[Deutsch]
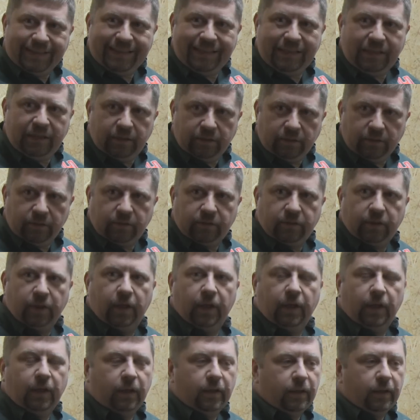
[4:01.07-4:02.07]
liegend
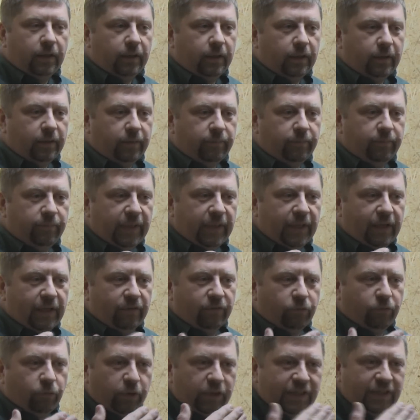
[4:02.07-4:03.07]
ähm,
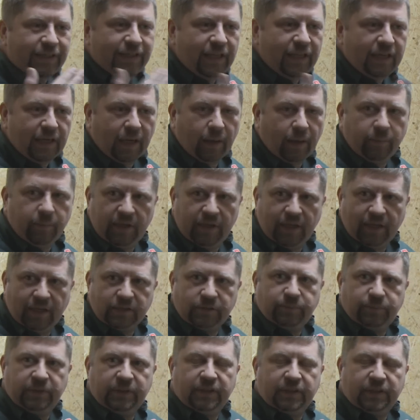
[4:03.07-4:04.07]
wo ich näher am
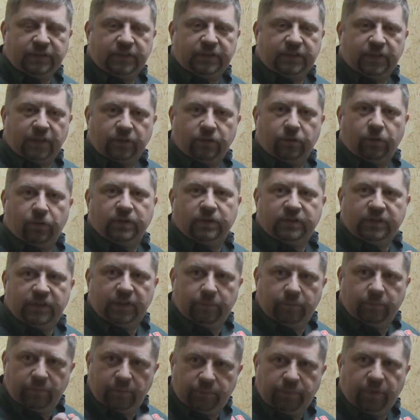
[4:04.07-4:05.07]
Glas bin, dass ich dann
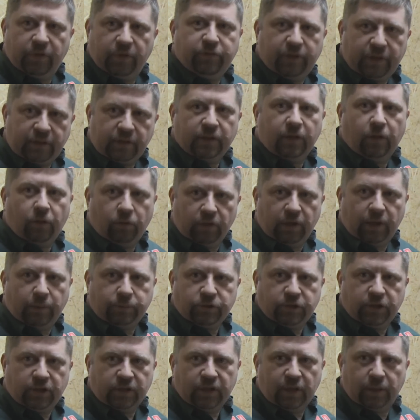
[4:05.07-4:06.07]
trotzdem einen perfekten
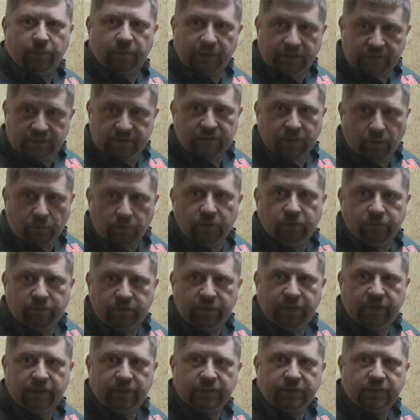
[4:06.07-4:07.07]
Augenabstand habe. Das ist auch eine
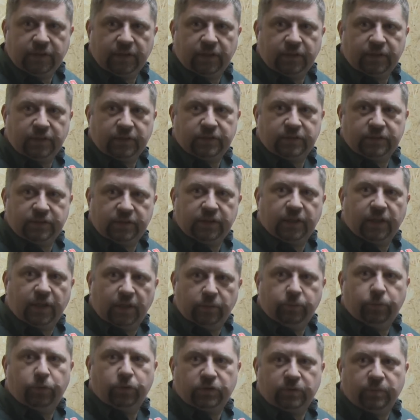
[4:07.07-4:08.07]
wichtige Sache, das ist nicht
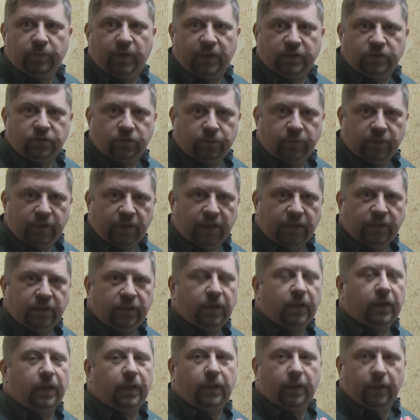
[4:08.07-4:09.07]
allen Büchsmachern so
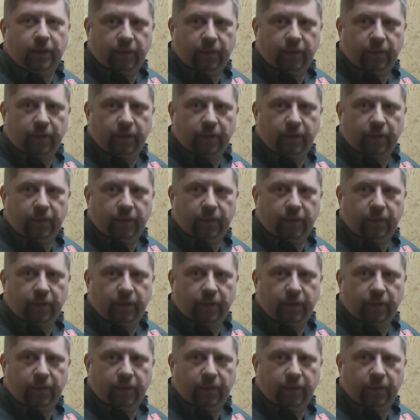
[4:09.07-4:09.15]
bekannt.